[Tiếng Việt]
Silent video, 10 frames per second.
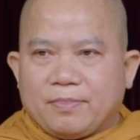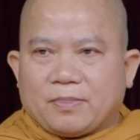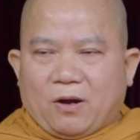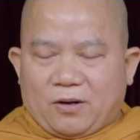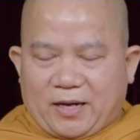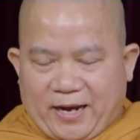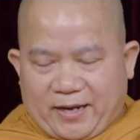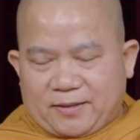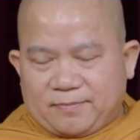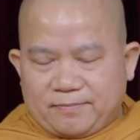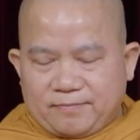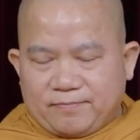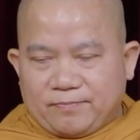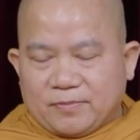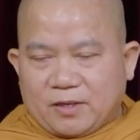thọ lạc
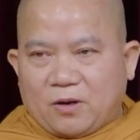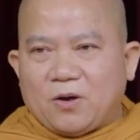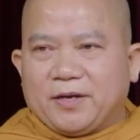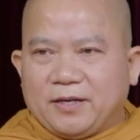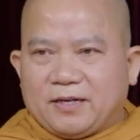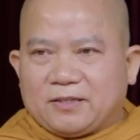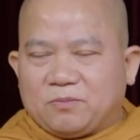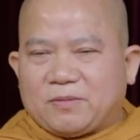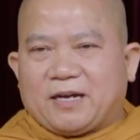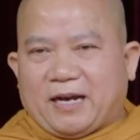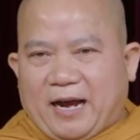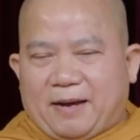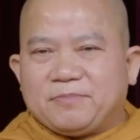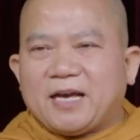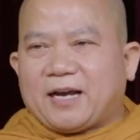có nghĩa là chúng ta
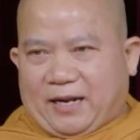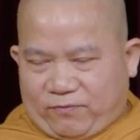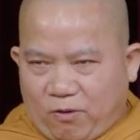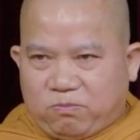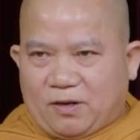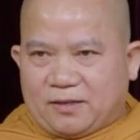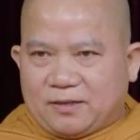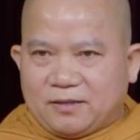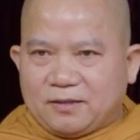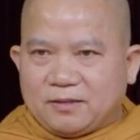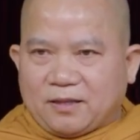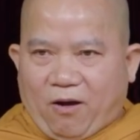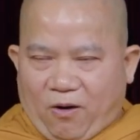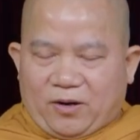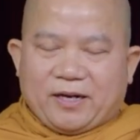cảm giác hạnh phúc á
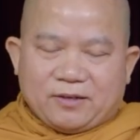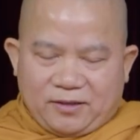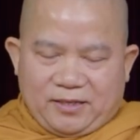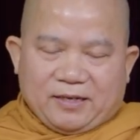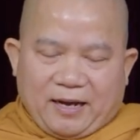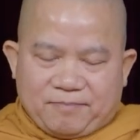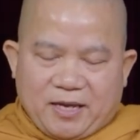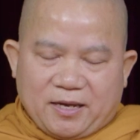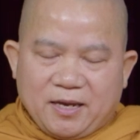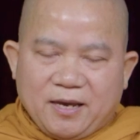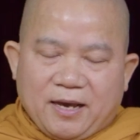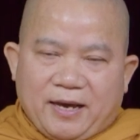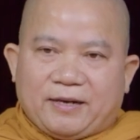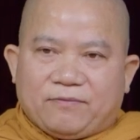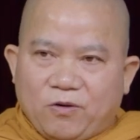thọ đây có nghĩa là cảm giác
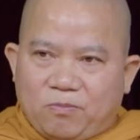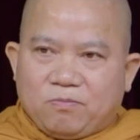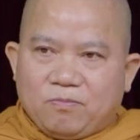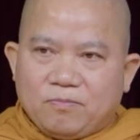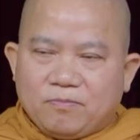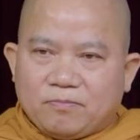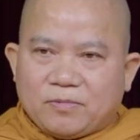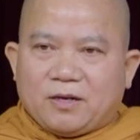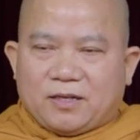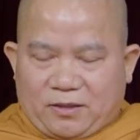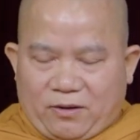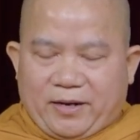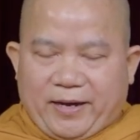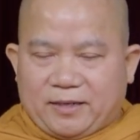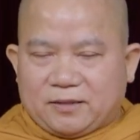hạnh phúc đó là thọ
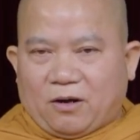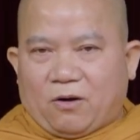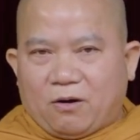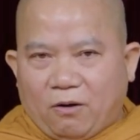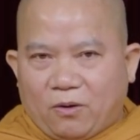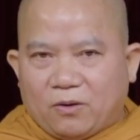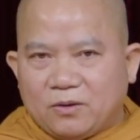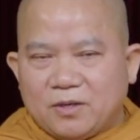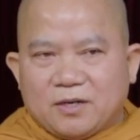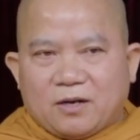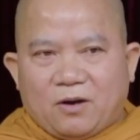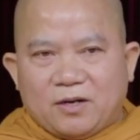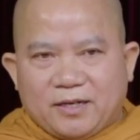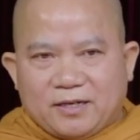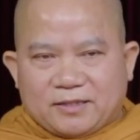lạc thọ khổ có
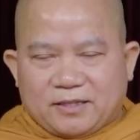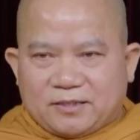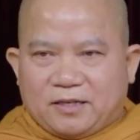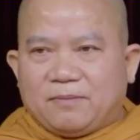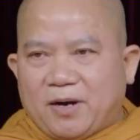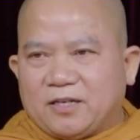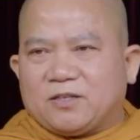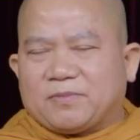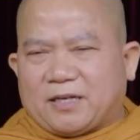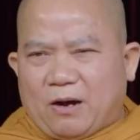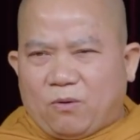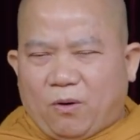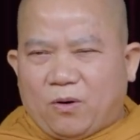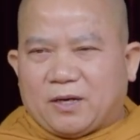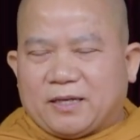nghĩa là ta chữ bới chúng ta đau
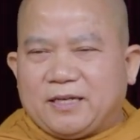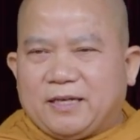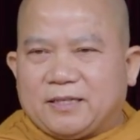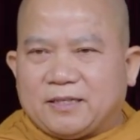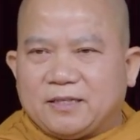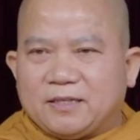khổ là cái gì